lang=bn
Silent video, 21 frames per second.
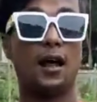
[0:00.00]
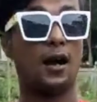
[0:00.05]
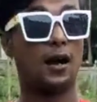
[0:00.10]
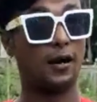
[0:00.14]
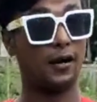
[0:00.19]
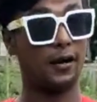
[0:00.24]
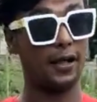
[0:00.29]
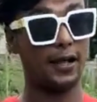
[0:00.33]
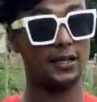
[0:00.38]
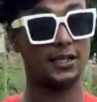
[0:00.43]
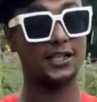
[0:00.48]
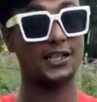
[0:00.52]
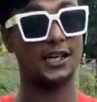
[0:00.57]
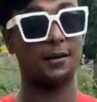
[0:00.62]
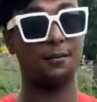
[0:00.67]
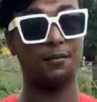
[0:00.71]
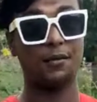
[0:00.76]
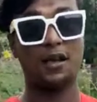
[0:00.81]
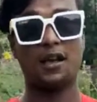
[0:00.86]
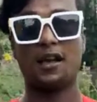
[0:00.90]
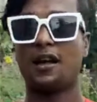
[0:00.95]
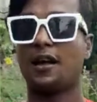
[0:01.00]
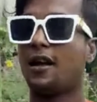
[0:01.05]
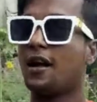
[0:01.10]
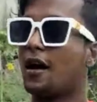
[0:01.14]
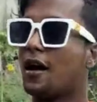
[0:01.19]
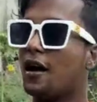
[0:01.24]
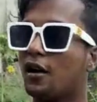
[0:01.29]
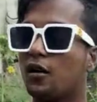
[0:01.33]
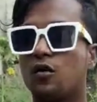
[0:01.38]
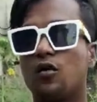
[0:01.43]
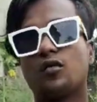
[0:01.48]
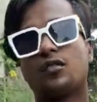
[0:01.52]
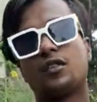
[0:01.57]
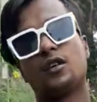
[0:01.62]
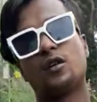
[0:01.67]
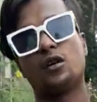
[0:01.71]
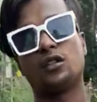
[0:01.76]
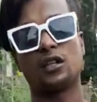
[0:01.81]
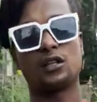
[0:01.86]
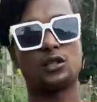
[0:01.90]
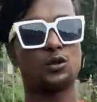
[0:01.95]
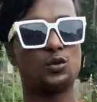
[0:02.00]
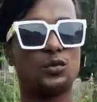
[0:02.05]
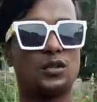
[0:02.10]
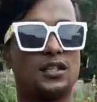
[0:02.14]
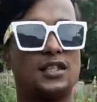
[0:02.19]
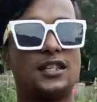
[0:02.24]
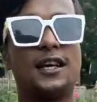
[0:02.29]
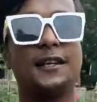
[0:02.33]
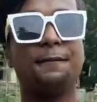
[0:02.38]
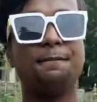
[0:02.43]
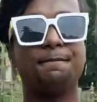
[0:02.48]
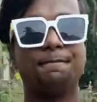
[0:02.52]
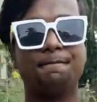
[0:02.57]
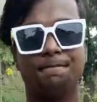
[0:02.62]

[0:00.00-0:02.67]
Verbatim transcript: আর নেক্সট টাইম কার কণ্ঠে কথা শুনতে চান